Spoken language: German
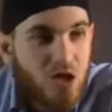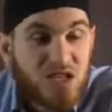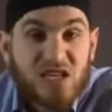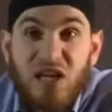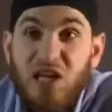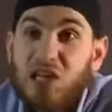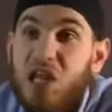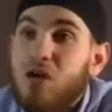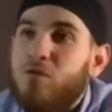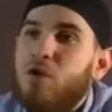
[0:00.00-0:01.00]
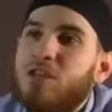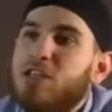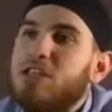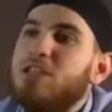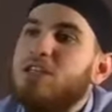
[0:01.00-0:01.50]
Das heißt, Allah
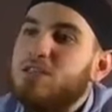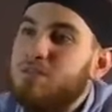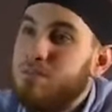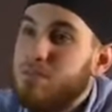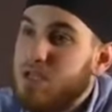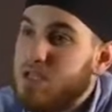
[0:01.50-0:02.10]
fordert in diesem,